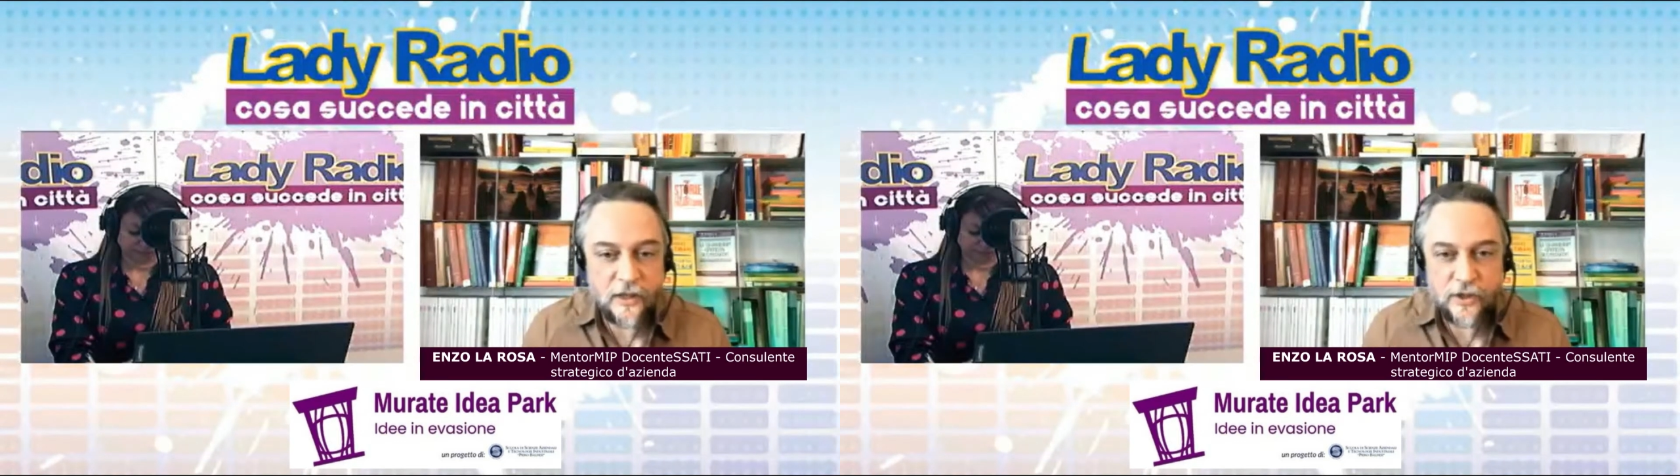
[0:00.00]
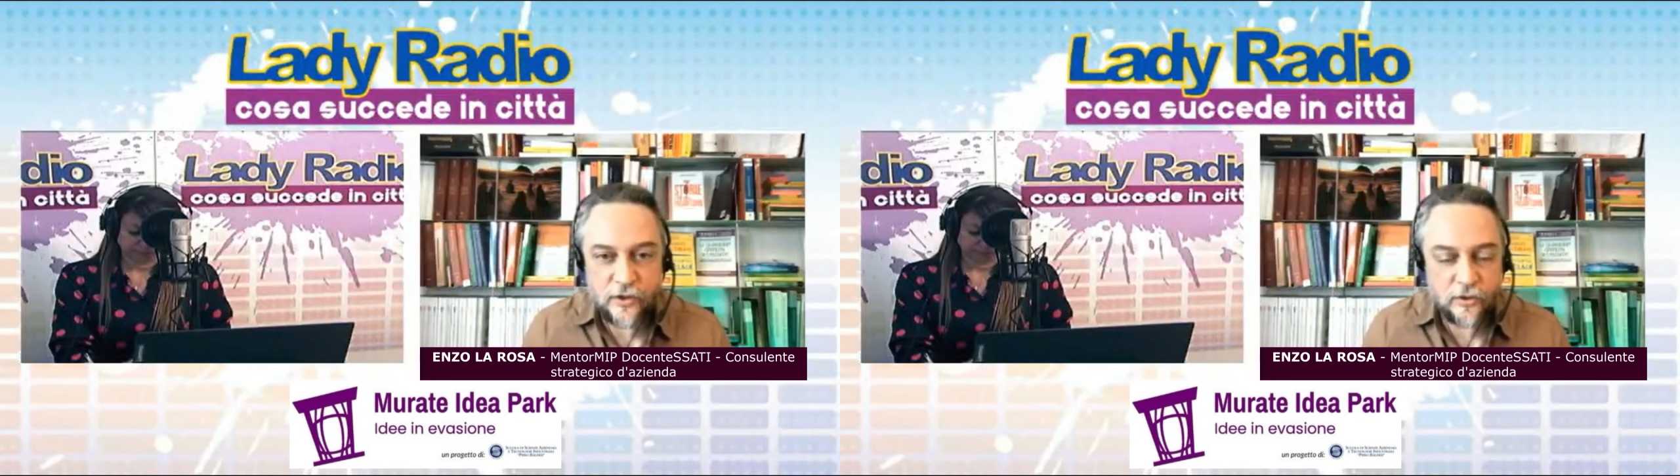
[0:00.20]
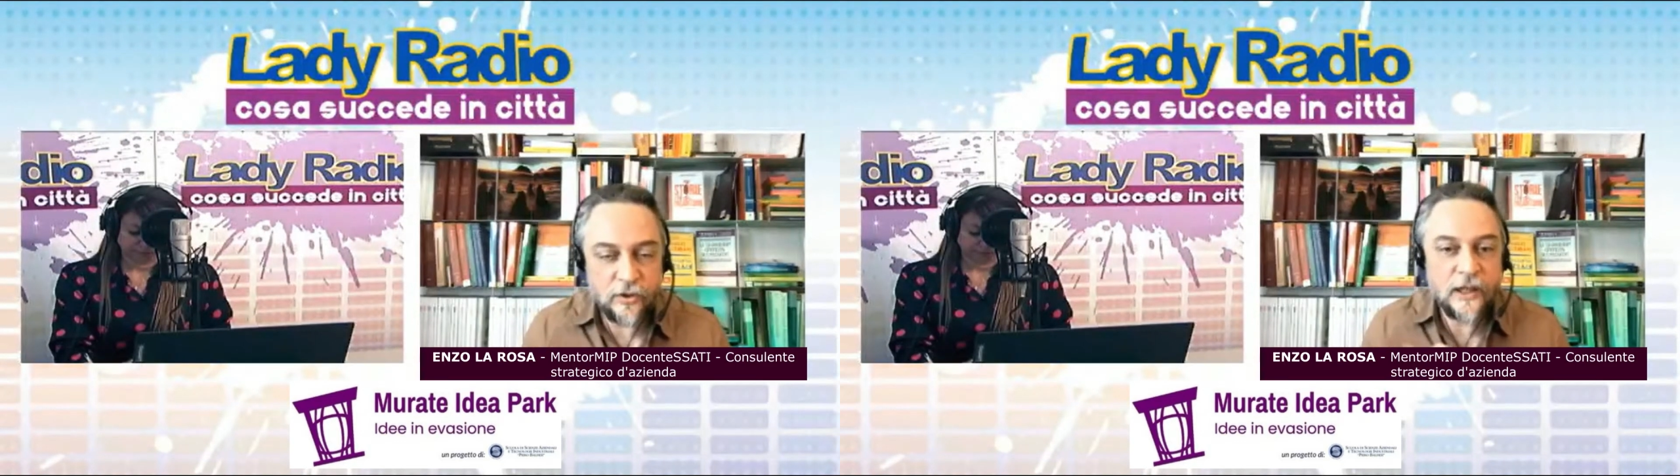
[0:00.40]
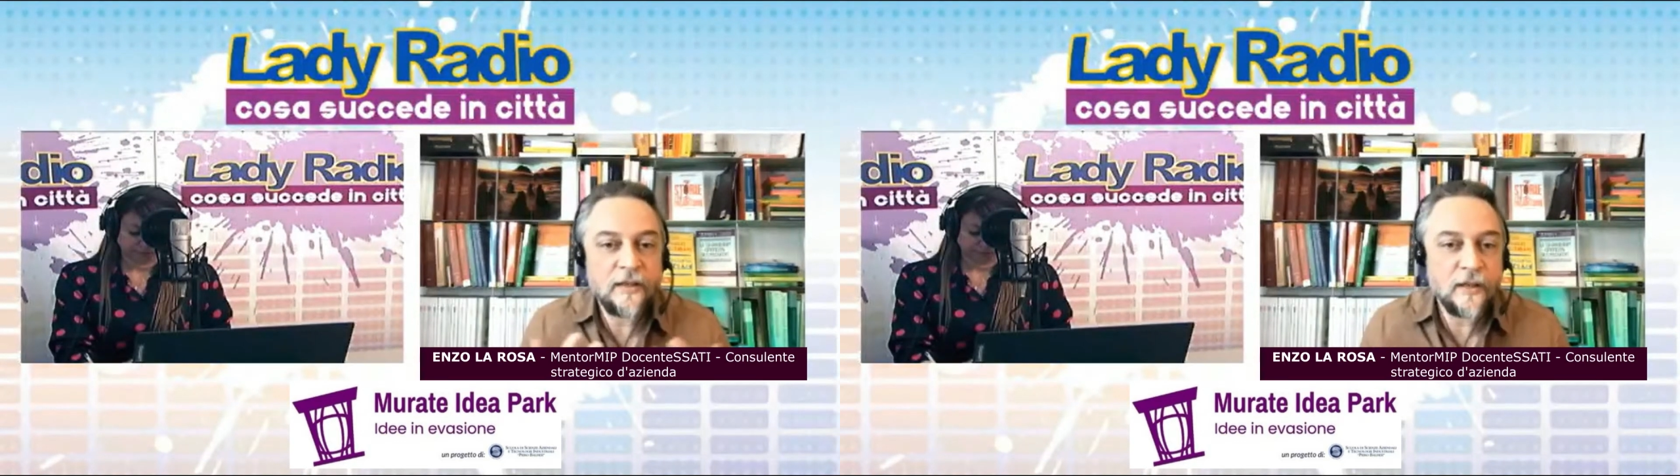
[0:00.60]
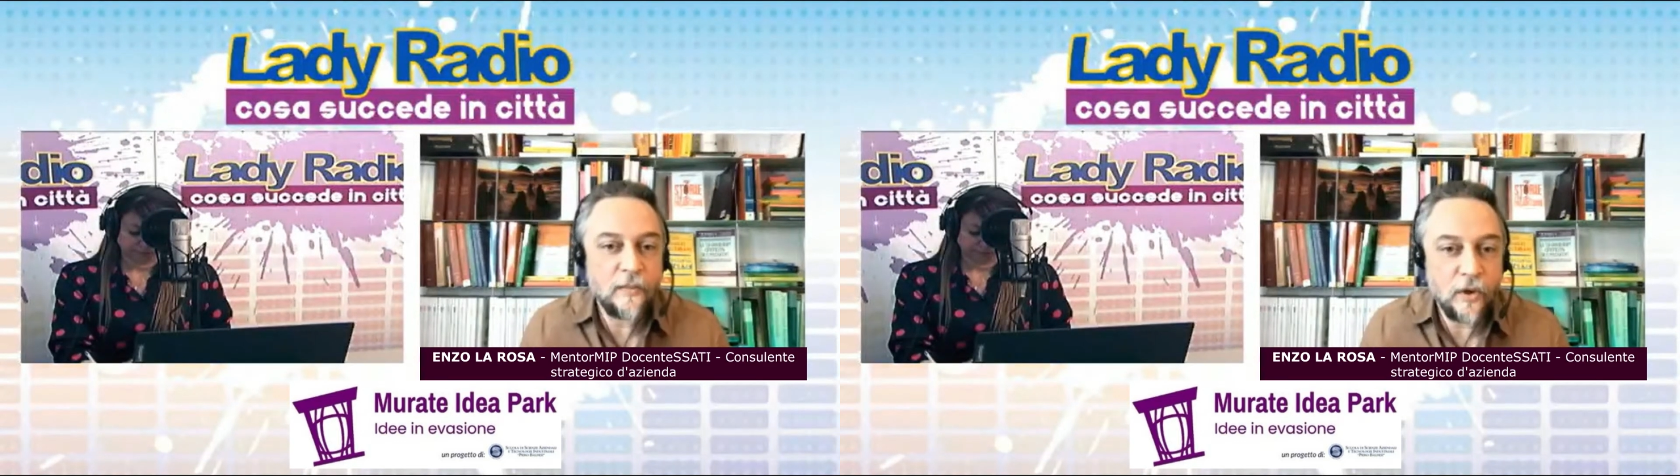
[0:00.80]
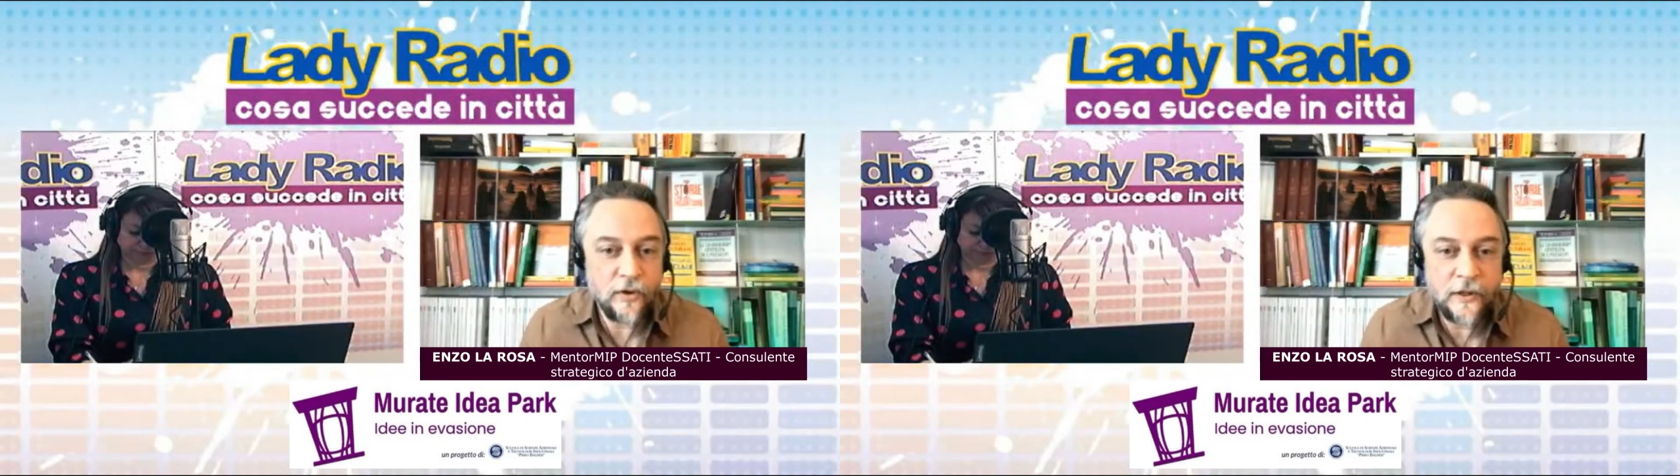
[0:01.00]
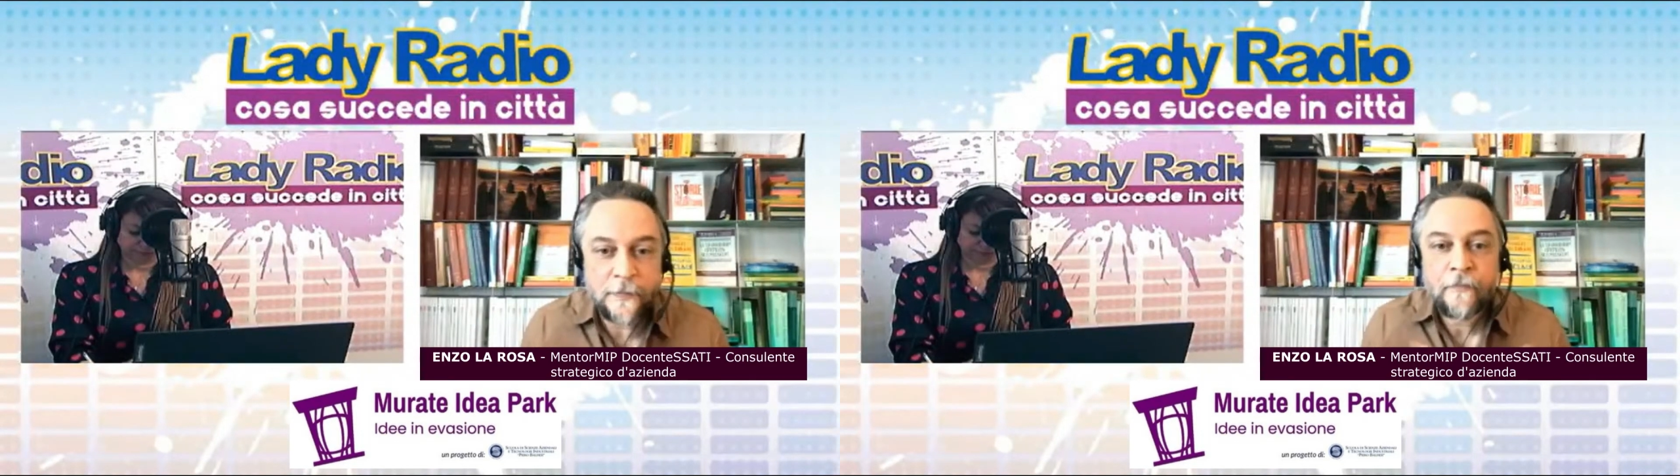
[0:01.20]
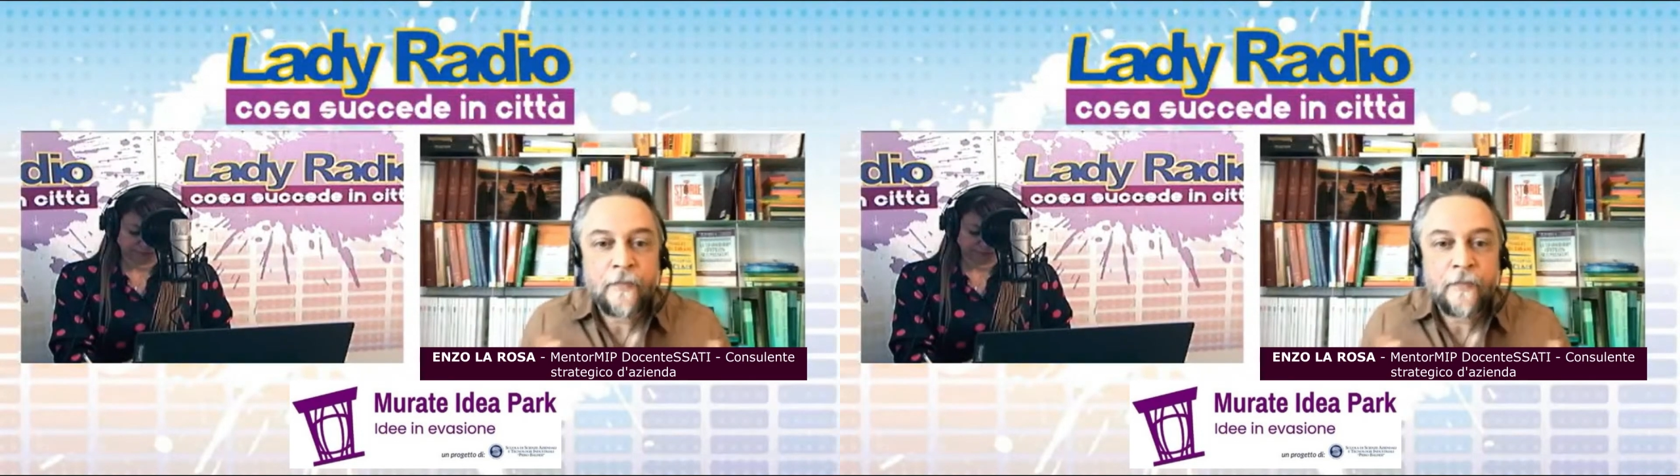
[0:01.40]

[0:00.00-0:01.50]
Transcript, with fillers: ci sono tanti modi.